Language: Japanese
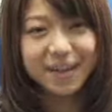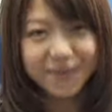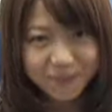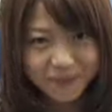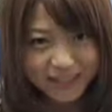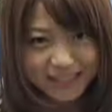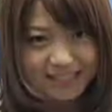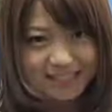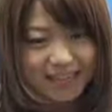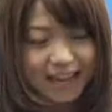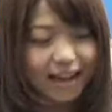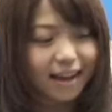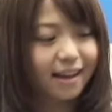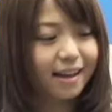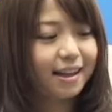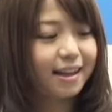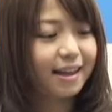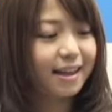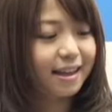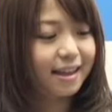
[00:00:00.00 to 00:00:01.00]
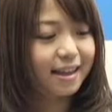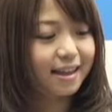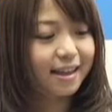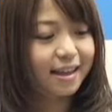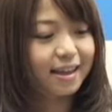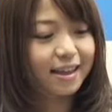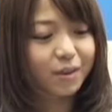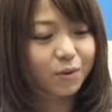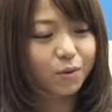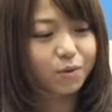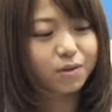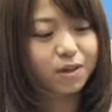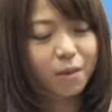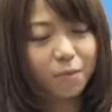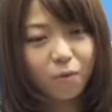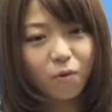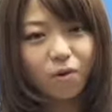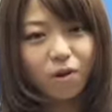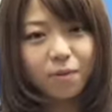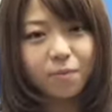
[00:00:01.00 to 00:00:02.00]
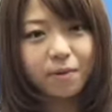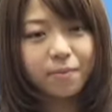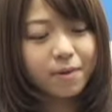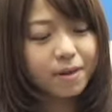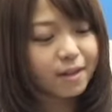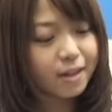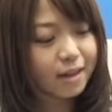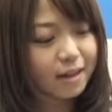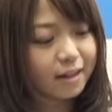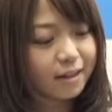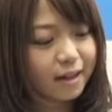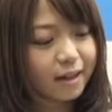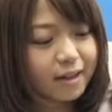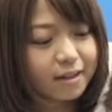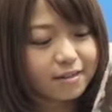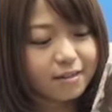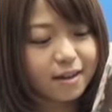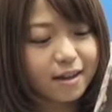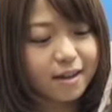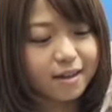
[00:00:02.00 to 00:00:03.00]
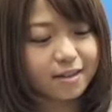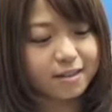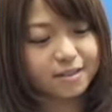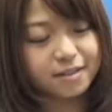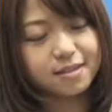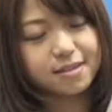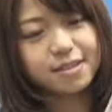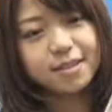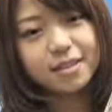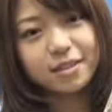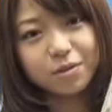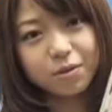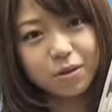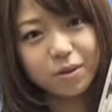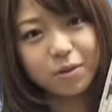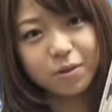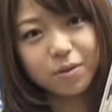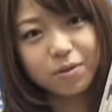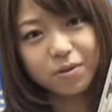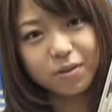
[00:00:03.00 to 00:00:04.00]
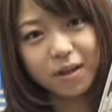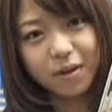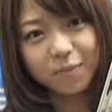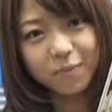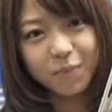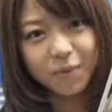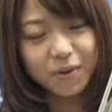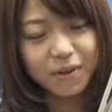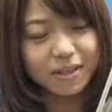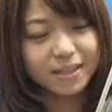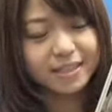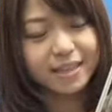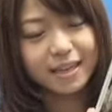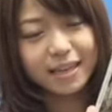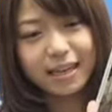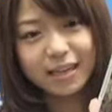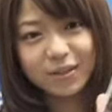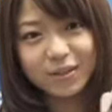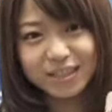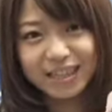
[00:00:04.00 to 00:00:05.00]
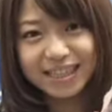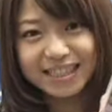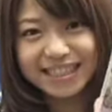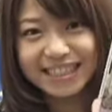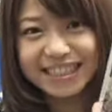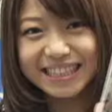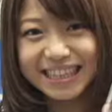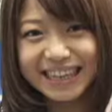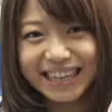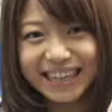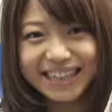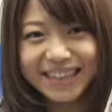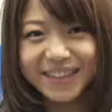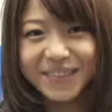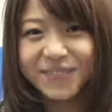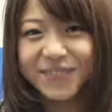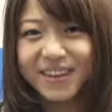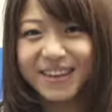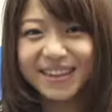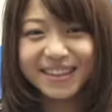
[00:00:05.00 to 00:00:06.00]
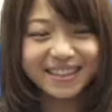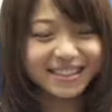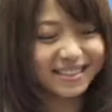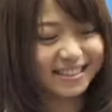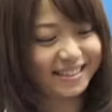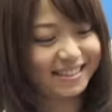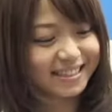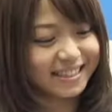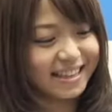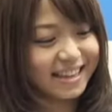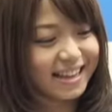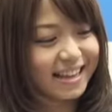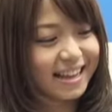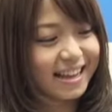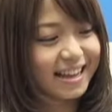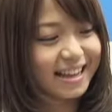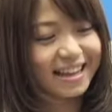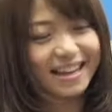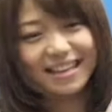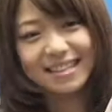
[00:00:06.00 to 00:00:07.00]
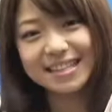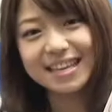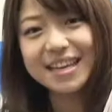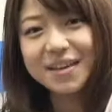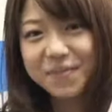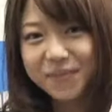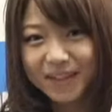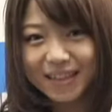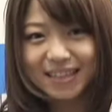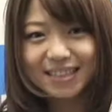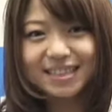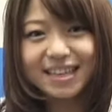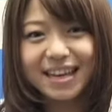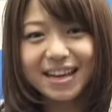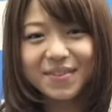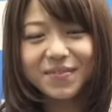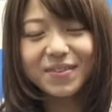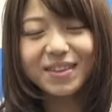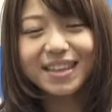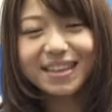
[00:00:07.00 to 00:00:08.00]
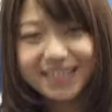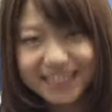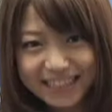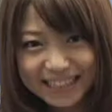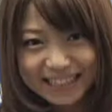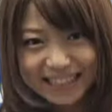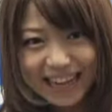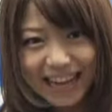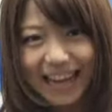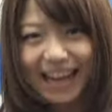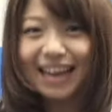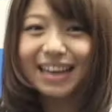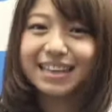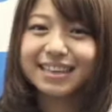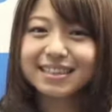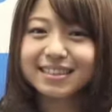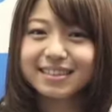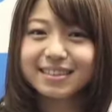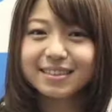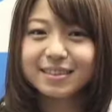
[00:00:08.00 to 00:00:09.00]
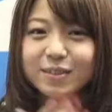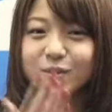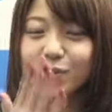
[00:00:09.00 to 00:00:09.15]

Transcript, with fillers: れましたえー、とっても今までにないぐらいしっとりと大人っぽいジャケット写真になってます、えー、ぜひ皆さん見てください